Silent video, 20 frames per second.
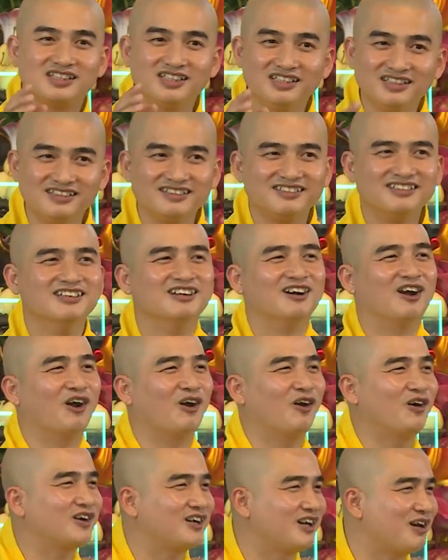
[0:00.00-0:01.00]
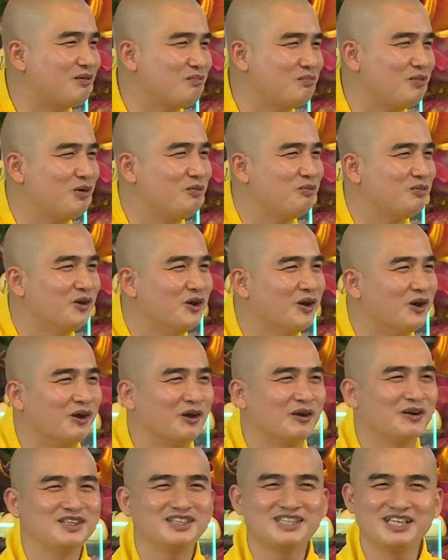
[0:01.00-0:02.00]
chứ đừng có trách móc
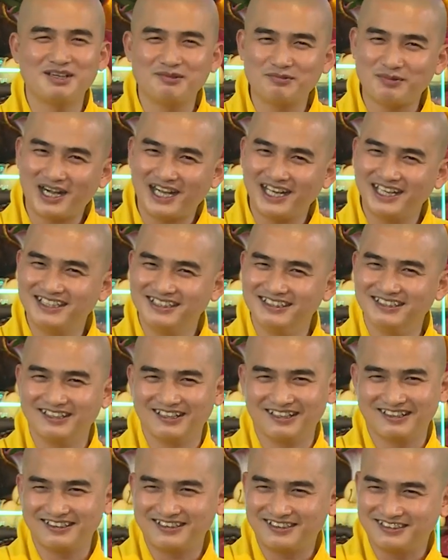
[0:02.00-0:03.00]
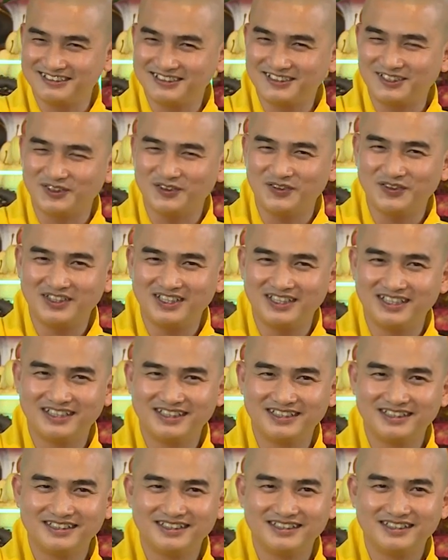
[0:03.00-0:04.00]
đừng có chê bai đừng có chửi rủa
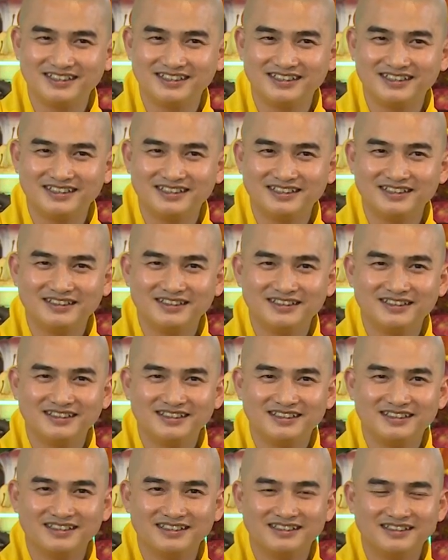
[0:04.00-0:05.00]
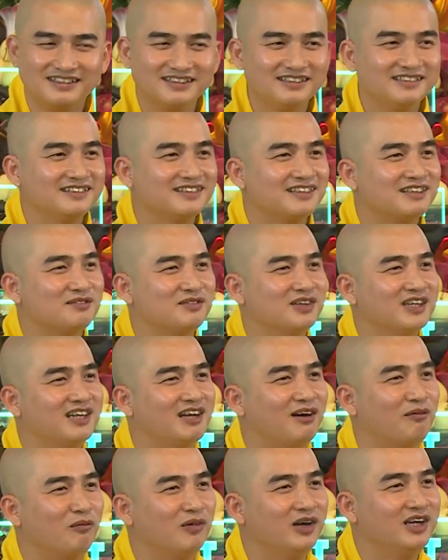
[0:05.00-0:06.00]
thưa các vị
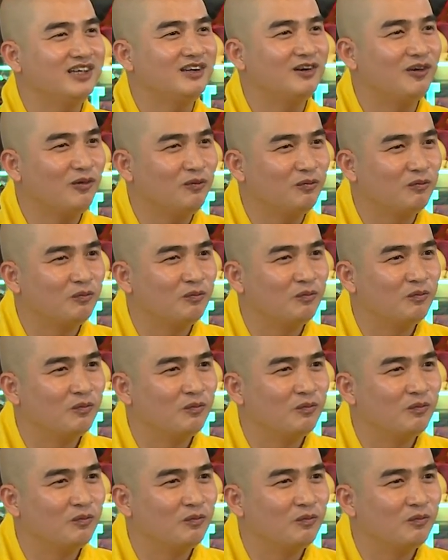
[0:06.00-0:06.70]
đồng ý không